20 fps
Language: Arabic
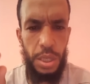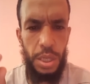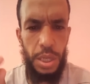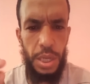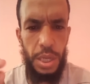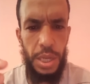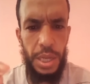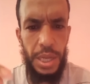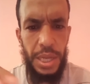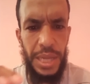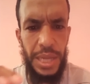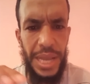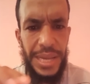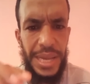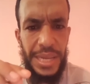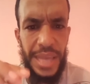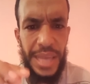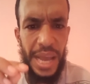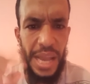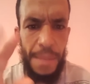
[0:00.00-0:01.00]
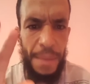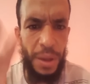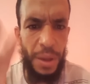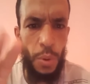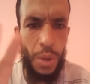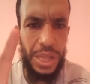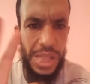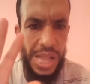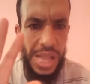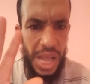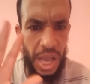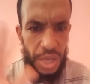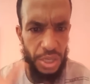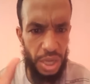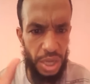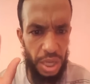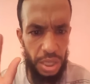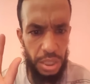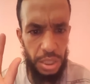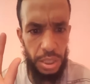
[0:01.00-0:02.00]
آه، يعني الكلام عن وقت
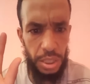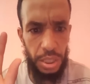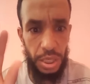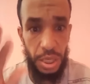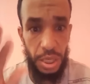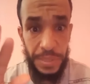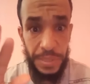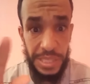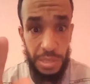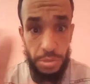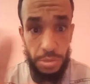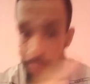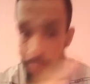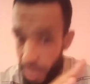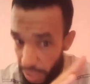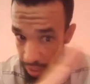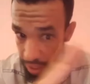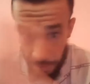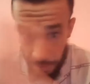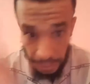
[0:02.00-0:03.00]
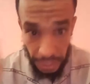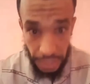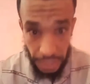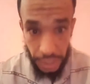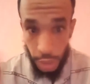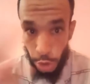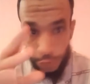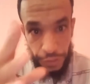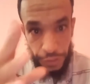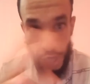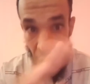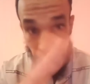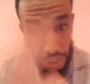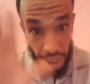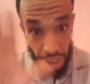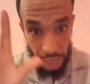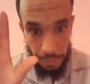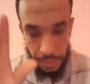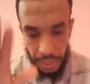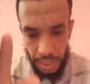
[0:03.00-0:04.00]
الحاجة النبي صلى الله عليه وسلم كان كيبين كيشوف شي حاجة
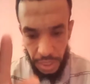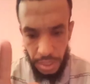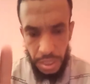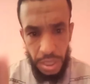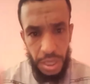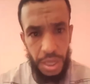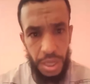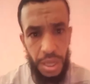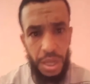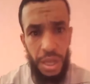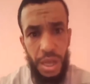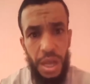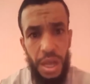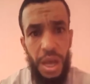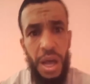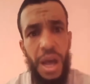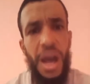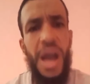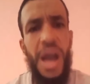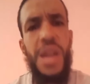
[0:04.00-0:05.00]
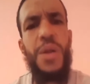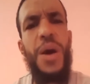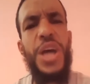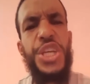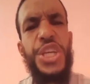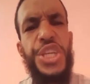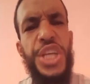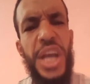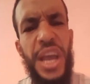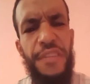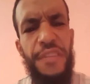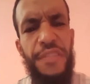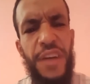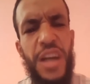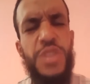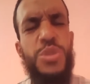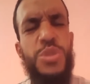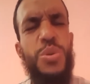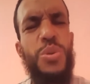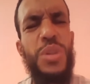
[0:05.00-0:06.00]
كيبين قال له الشريف
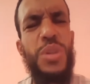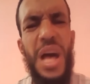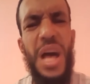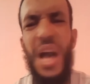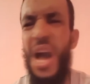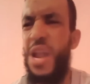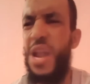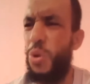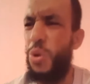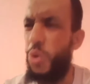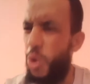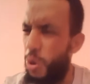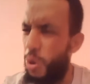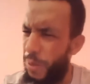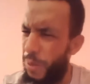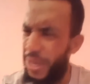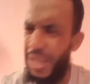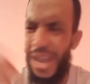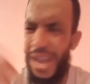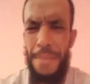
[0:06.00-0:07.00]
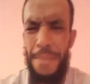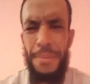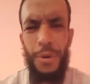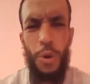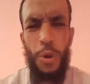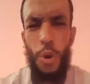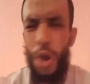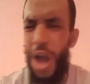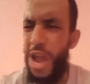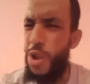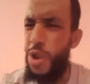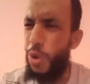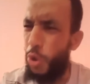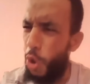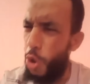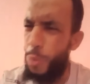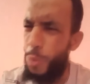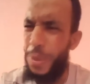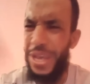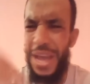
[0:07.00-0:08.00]
رسول الله قال له كل بيم قال له
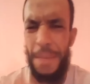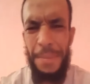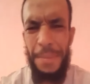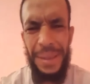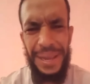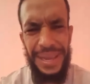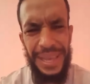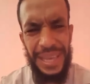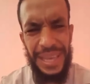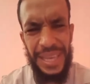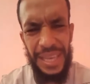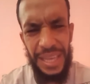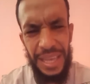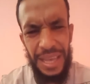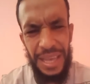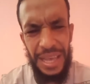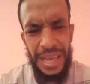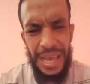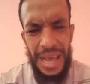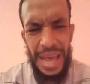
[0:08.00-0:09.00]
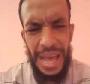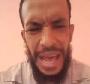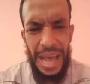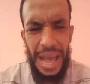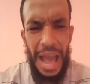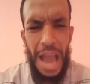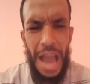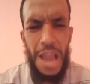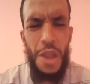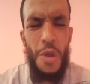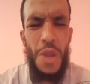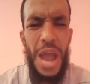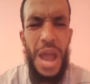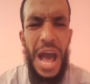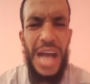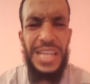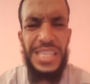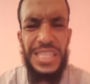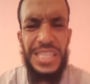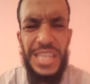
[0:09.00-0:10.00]
كل بيمينك قال له
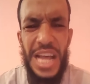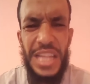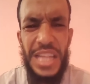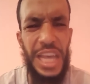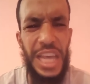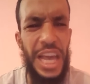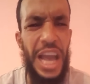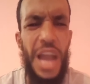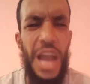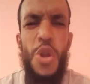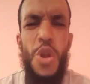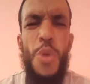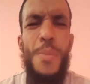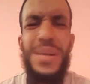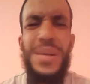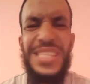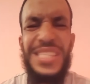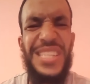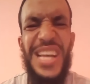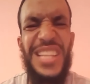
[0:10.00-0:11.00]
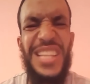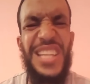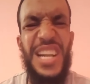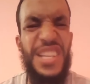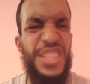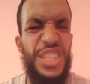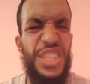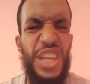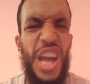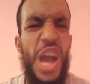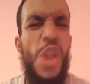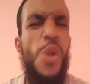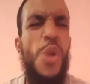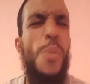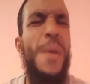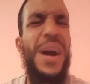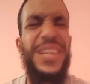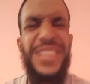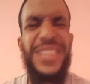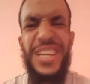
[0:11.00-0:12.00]
لا استطيع قال له ما استطعتش قال له
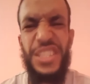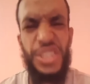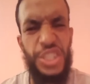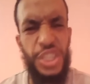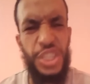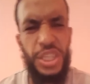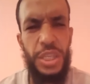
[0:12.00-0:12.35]
ما قدرتش